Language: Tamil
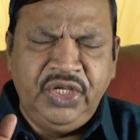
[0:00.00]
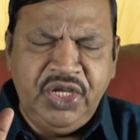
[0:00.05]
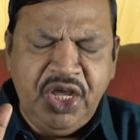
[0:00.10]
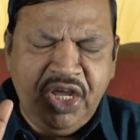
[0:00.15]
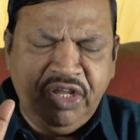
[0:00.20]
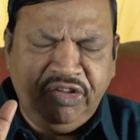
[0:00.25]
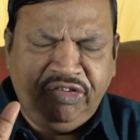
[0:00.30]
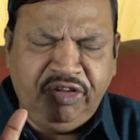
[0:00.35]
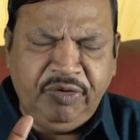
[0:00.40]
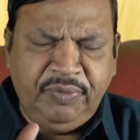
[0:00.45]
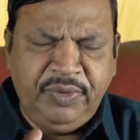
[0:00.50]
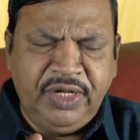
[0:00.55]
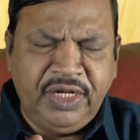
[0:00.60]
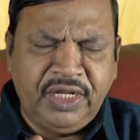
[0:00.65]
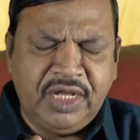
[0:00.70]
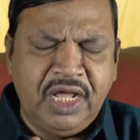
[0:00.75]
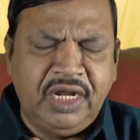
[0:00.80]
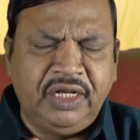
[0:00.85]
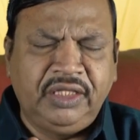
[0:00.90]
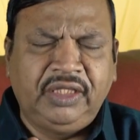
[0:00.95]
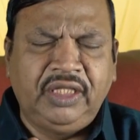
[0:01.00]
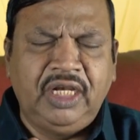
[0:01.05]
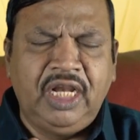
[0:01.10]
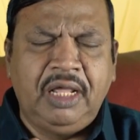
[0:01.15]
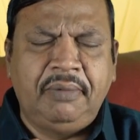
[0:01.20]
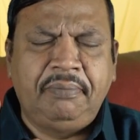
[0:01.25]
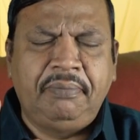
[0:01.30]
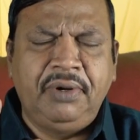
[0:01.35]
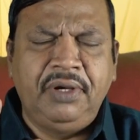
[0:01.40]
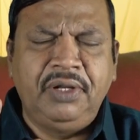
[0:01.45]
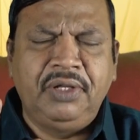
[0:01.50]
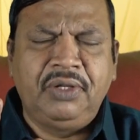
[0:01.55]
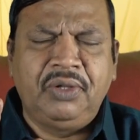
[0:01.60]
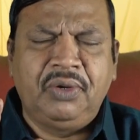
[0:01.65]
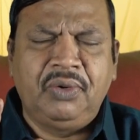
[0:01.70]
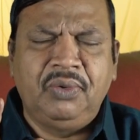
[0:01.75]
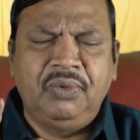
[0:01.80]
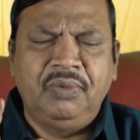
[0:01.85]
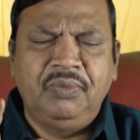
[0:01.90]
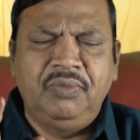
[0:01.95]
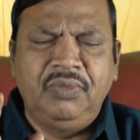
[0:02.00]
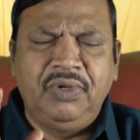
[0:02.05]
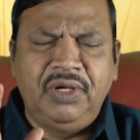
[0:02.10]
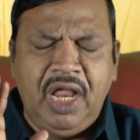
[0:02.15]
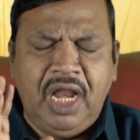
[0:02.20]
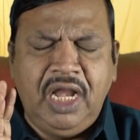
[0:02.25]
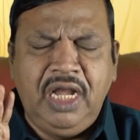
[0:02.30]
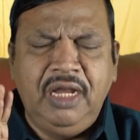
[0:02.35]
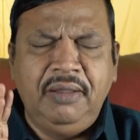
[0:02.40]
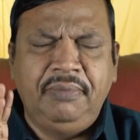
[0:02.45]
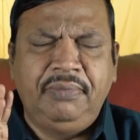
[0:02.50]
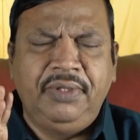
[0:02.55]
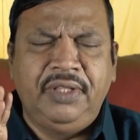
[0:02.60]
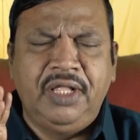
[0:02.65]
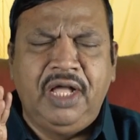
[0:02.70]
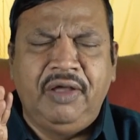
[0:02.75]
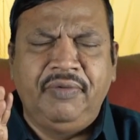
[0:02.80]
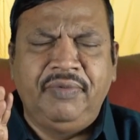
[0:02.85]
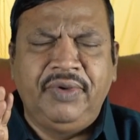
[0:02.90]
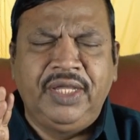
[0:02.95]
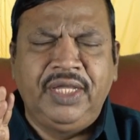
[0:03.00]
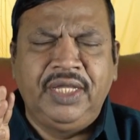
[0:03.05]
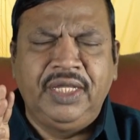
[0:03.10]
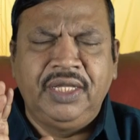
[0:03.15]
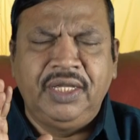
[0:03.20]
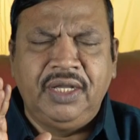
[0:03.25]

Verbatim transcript: இயேசுவின் கரத்தில் அர்ப்பணிக்கிறோம் நல்ல பிதாவே